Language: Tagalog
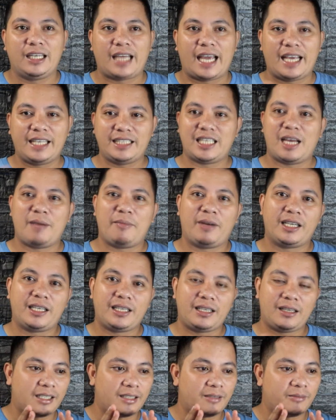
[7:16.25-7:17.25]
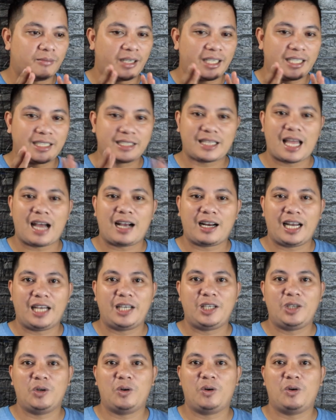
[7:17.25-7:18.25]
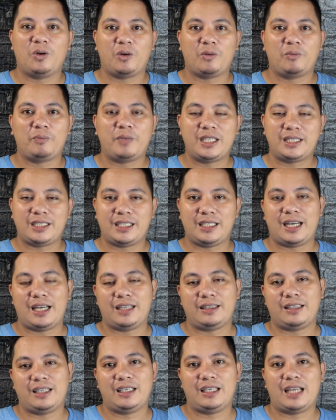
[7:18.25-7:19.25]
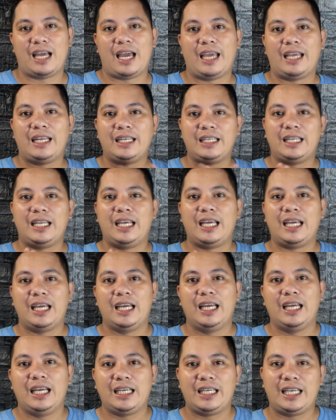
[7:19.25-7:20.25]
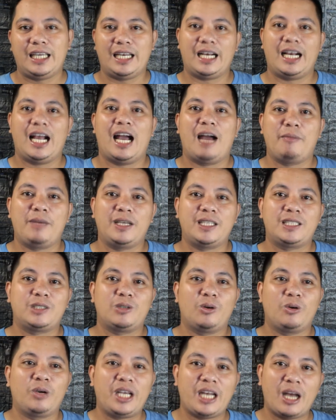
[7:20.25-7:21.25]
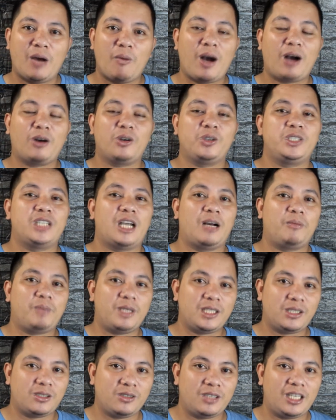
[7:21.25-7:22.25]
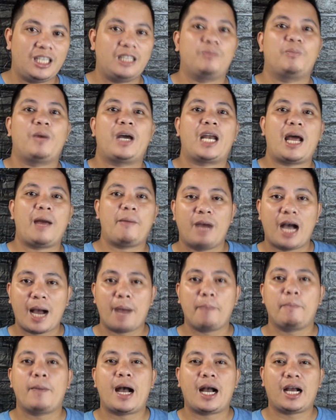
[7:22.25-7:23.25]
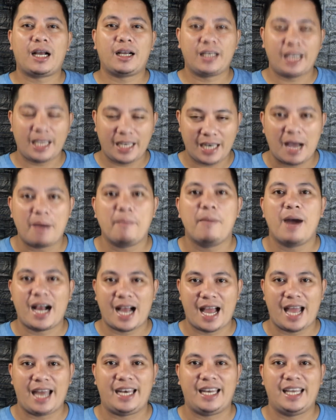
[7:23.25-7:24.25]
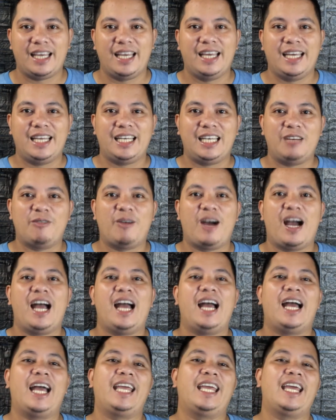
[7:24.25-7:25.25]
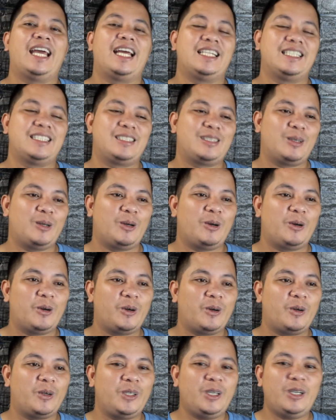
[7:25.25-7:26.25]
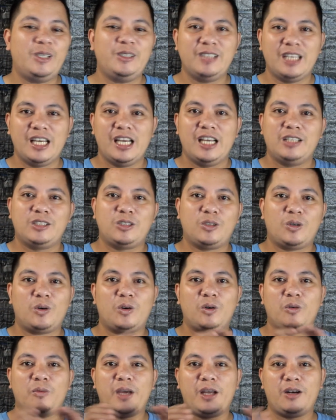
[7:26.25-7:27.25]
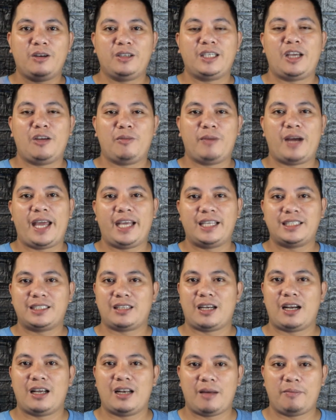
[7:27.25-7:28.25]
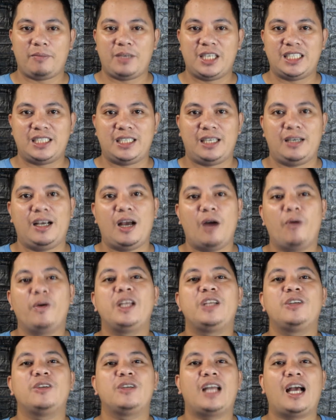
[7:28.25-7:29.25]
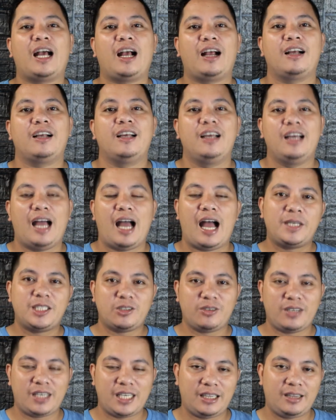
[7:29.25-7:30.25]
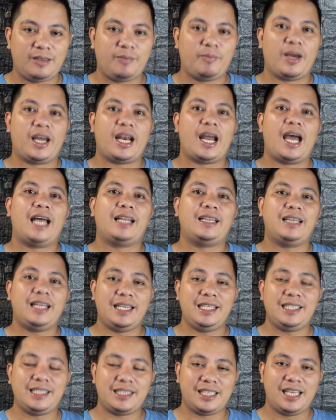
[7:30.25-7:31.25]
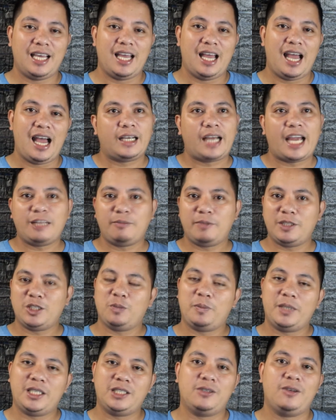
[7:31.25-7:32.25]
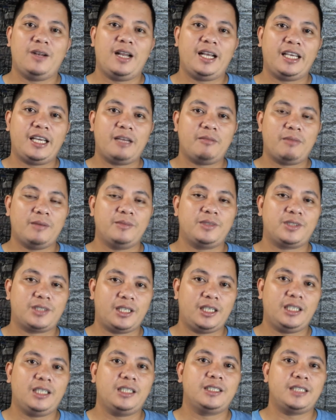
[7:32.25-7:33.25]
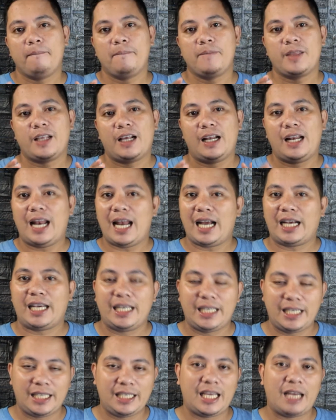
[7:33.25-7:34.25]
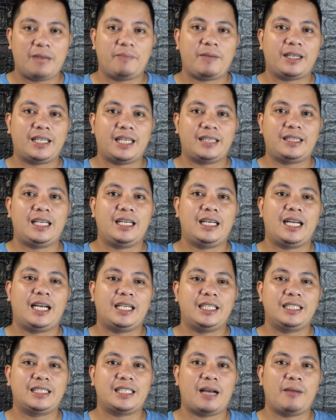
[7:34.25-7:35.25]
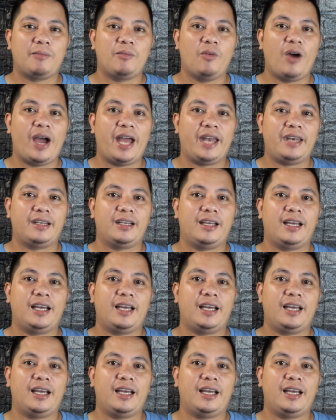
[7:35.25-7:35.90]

Kaysa mag, mag-stack lang yung PC natin na hindi ginagamit. So, ginawa ko siyang unit para mapakinabangan. ba diba? Ayan. So, yun. So, kung meron kayong mga extra na PC, gawin nyo ng unit para at least kahit piso-piso lang yan, ma'am sir, lalaki din yan pagdating ng isang buwan.